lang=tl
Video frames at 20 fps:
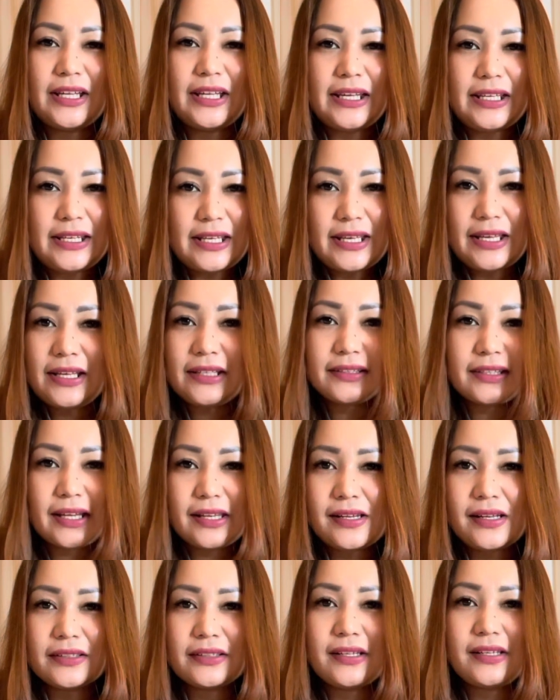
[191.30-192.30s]
Hinihintay
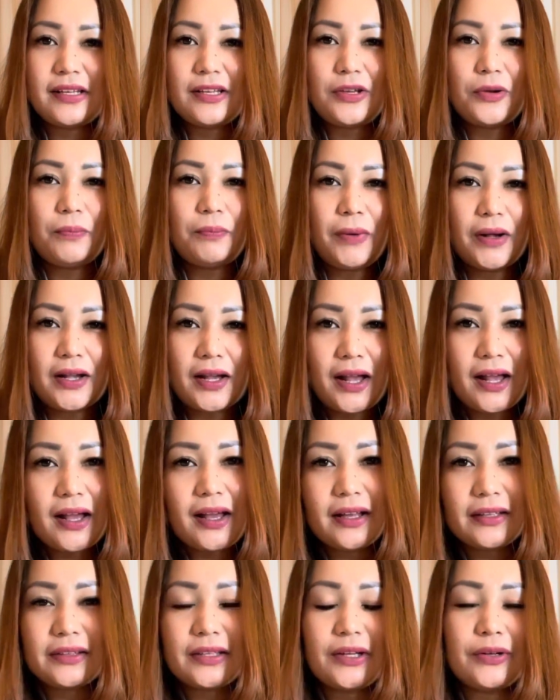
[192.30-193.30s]
lang nila yung
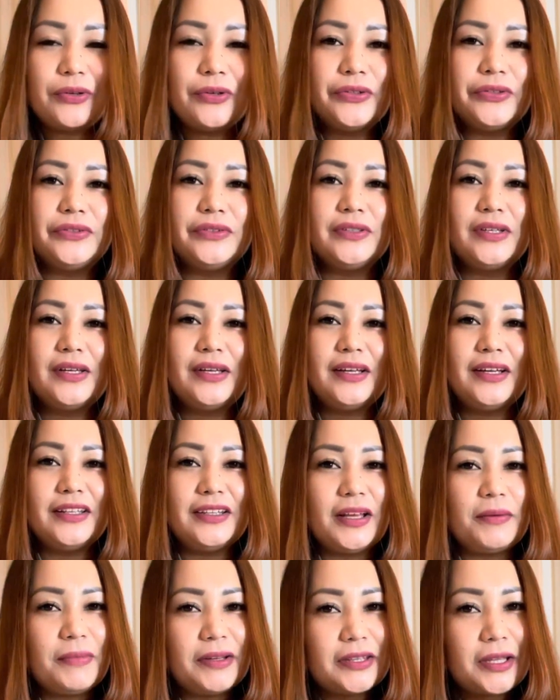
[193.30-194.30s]
pagkakataon
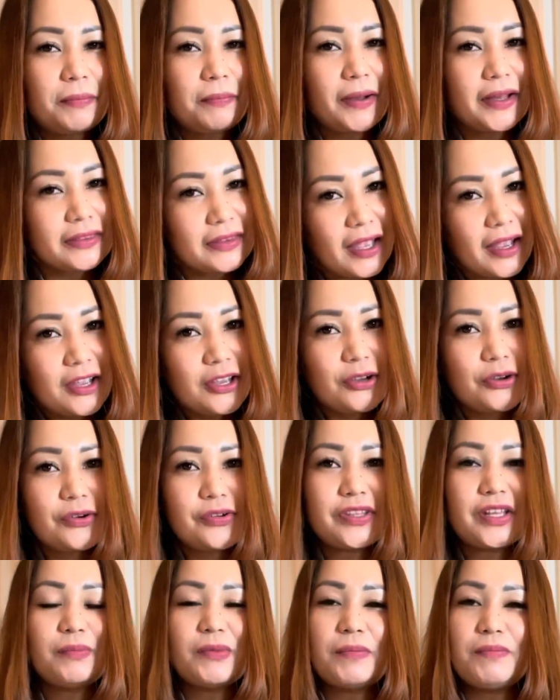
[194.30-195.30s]
na madapa tayo,
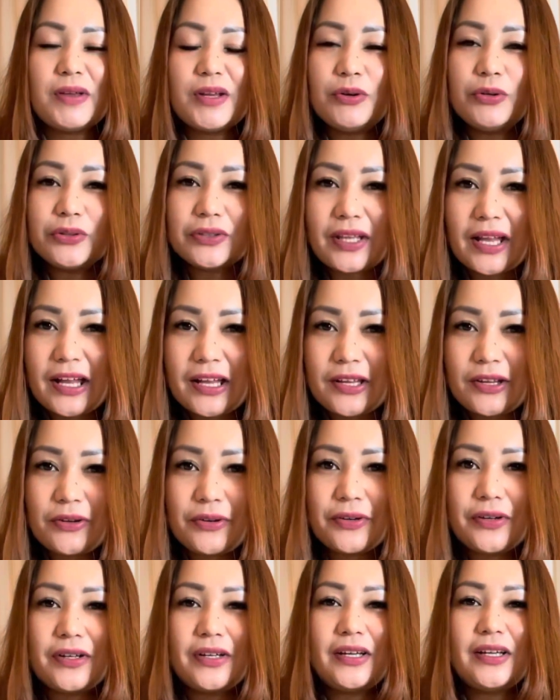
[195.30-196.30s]
na matigo tayo,
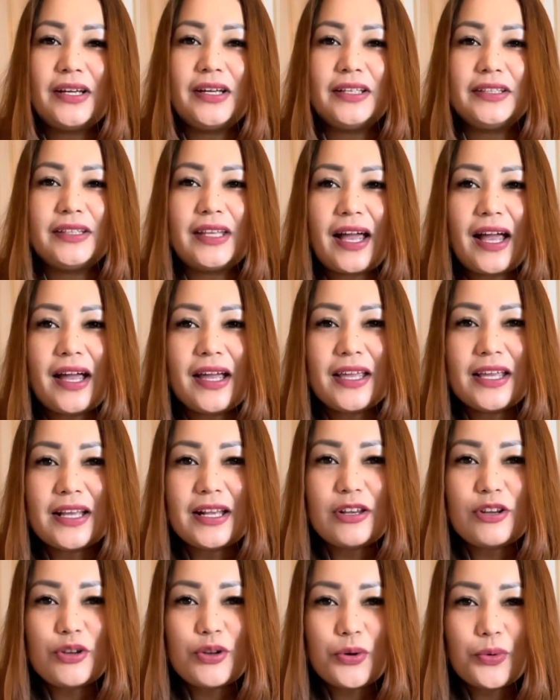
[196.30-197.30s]

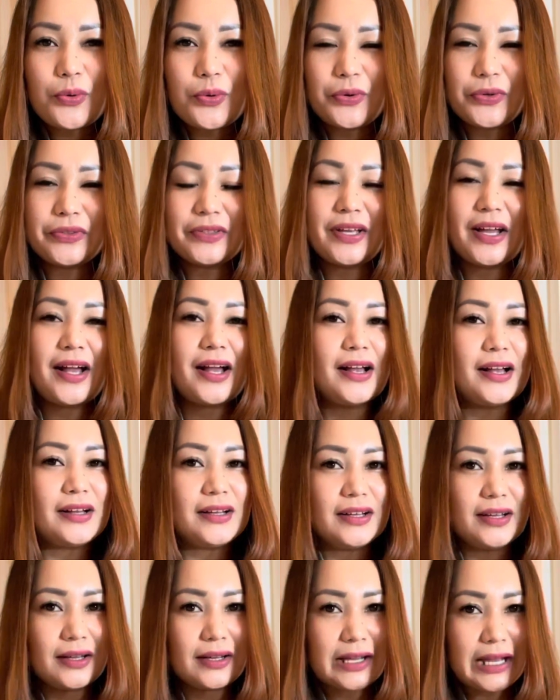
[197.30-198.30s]
dahil yun
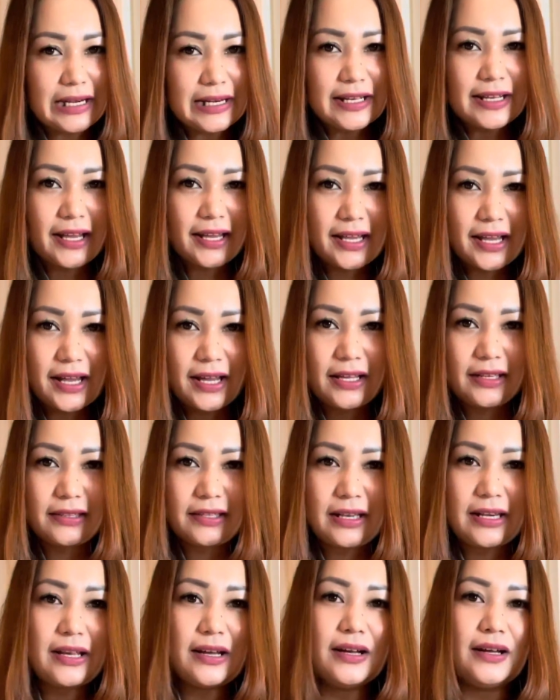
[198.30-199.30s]
ang kaligayahan
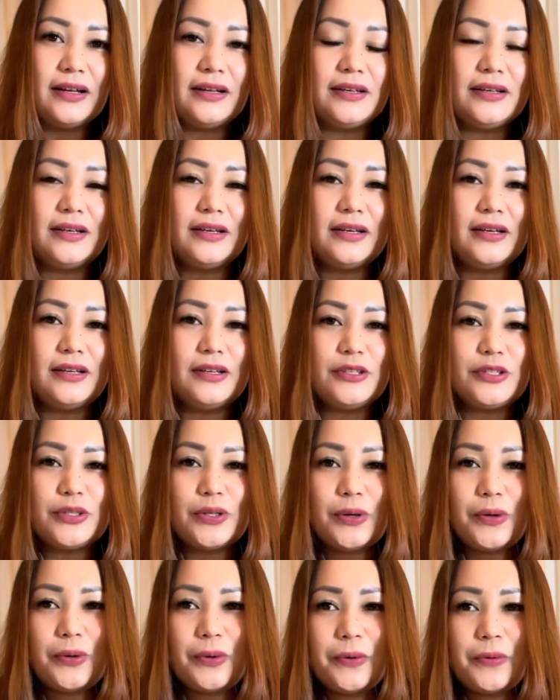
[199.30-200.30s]
nila.
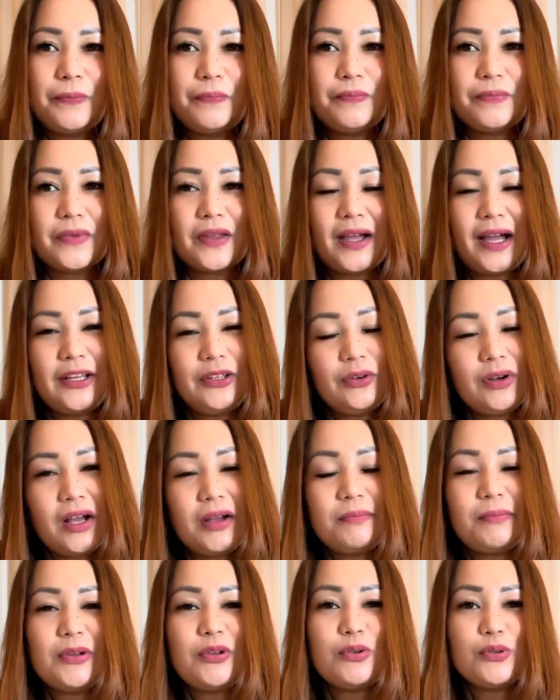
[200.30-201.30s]
So, ano
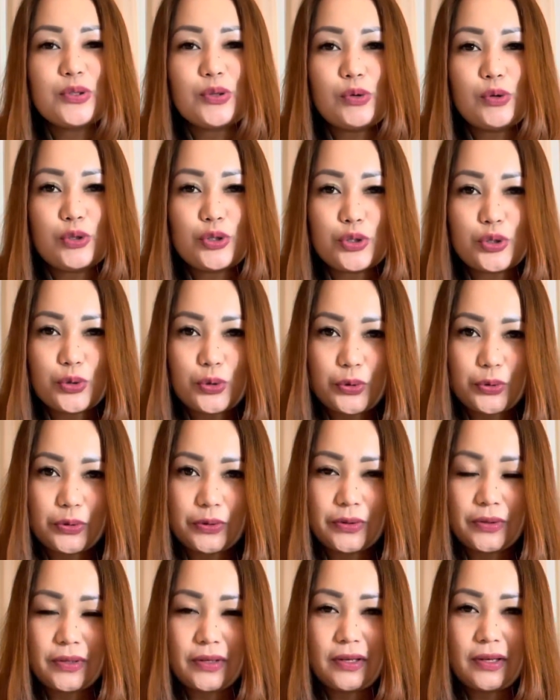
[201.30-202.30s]
nga ba yung solusyon?
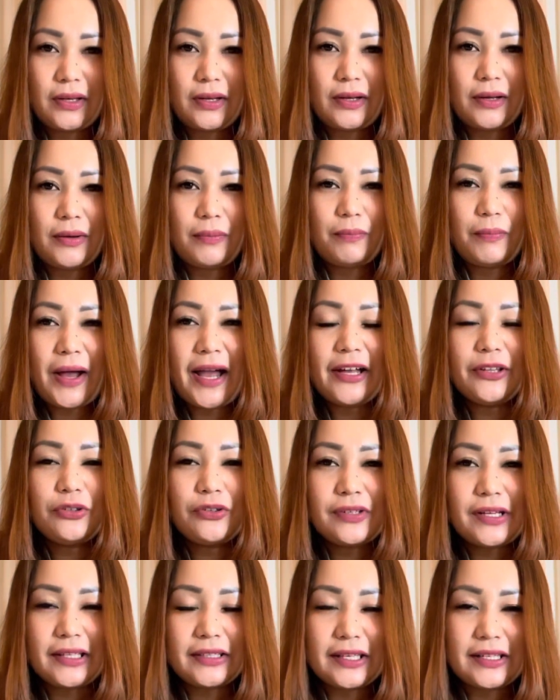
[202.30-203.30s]

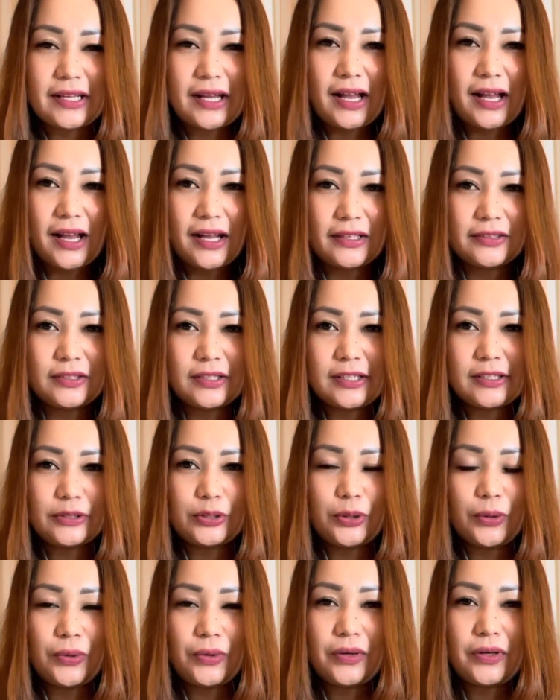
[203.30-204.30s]
Paano natin i-handle
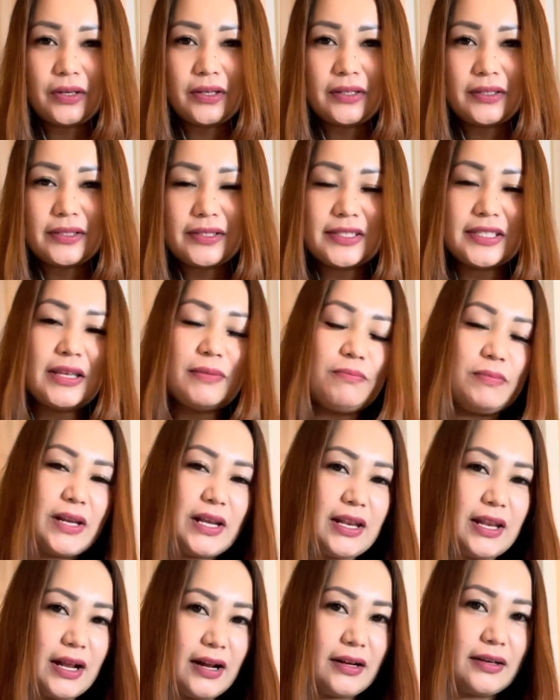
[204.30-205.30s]
to?
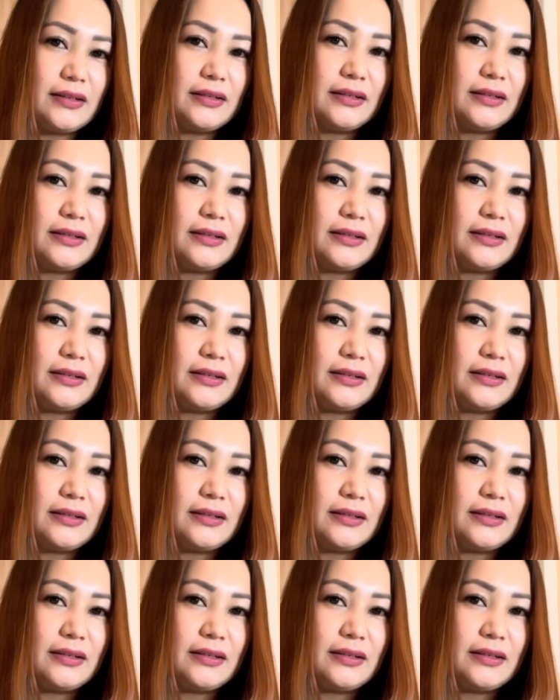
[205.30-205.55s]
Simple lang.